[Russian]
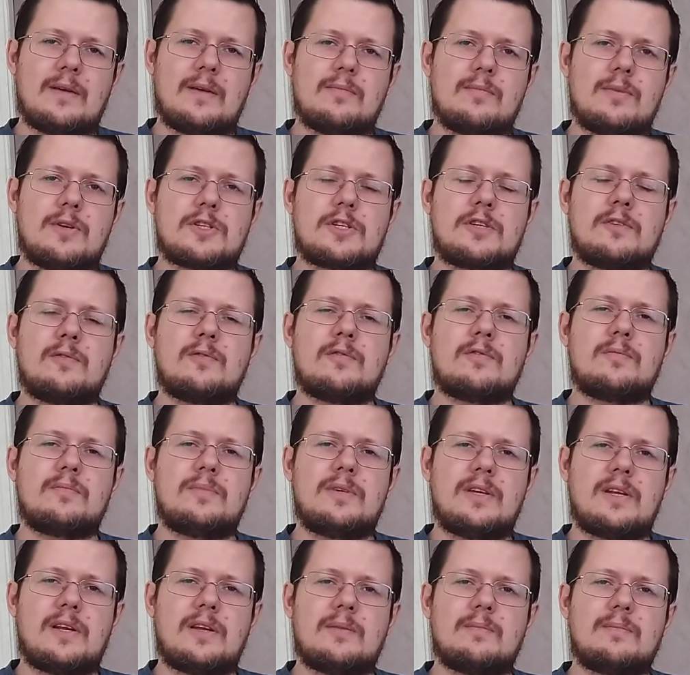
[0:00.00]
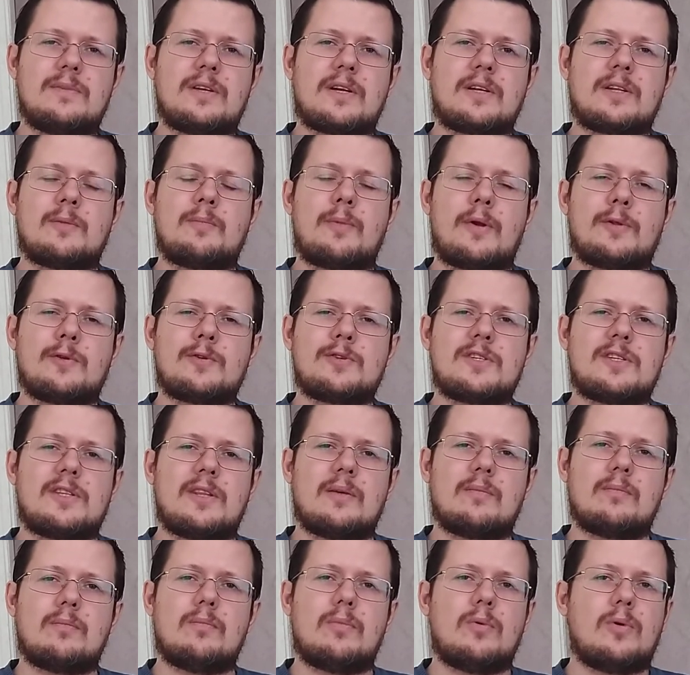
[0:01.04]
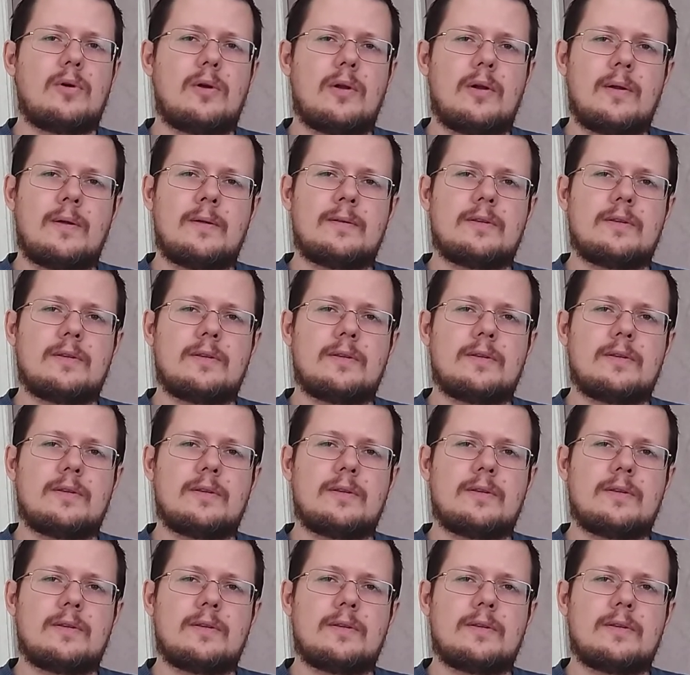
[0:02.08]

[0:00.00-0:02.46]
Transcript: Мы живем в мире, и мир приносит нам боль.